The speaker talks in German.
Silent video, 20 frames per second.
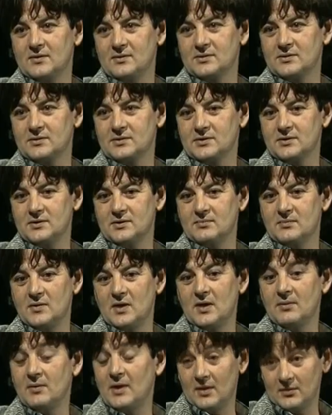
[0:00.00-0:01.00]
auch geschrieben
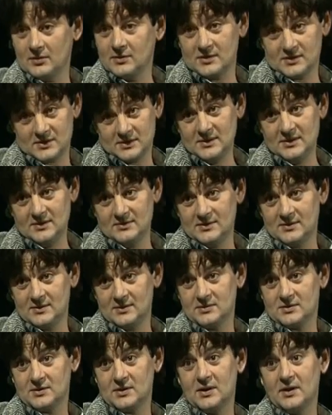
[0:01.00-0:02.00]
habe. Auch das Liebe,
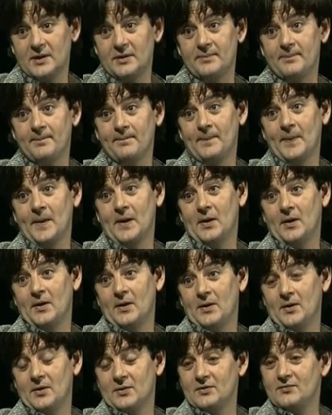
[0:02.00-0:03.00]
das Schreiben,
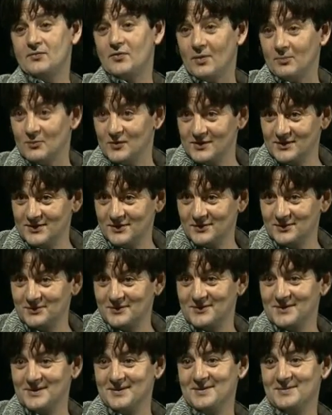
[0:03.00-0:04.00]
die
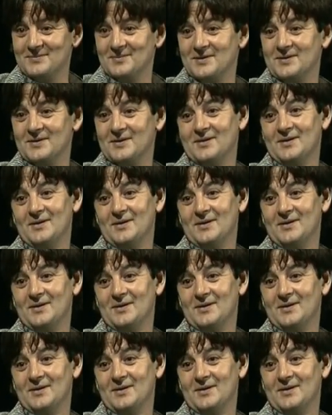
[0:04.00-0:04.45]
Formulierung Liebe,